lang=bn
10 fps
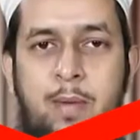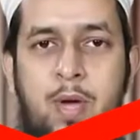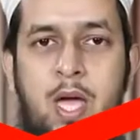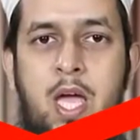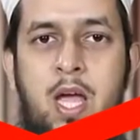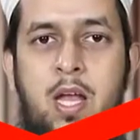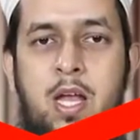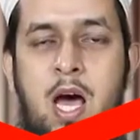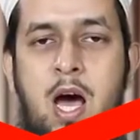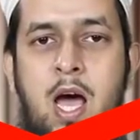যাবে
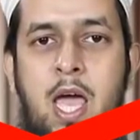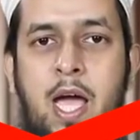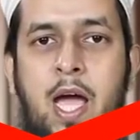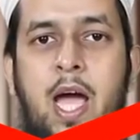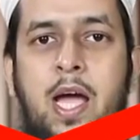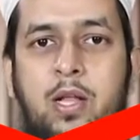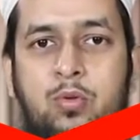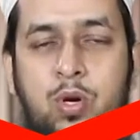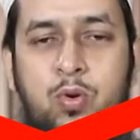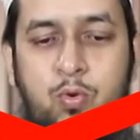না একা একা
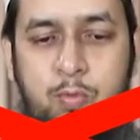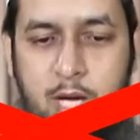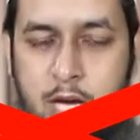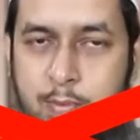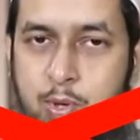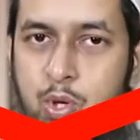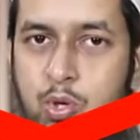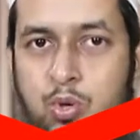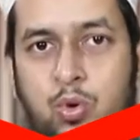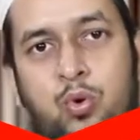দোয়া করবে এই
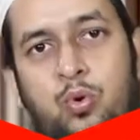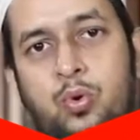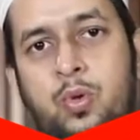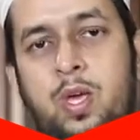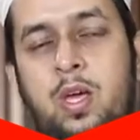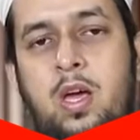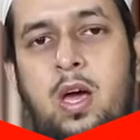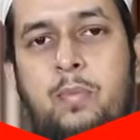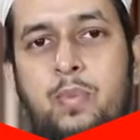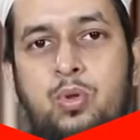বিষয়টি হলো
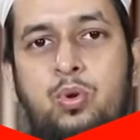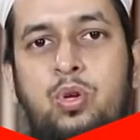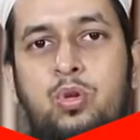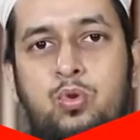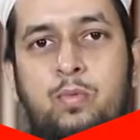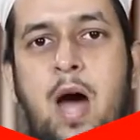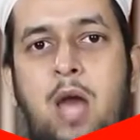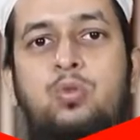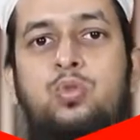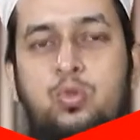বিতর্কিত বা
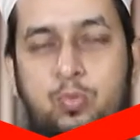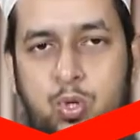আলোচিত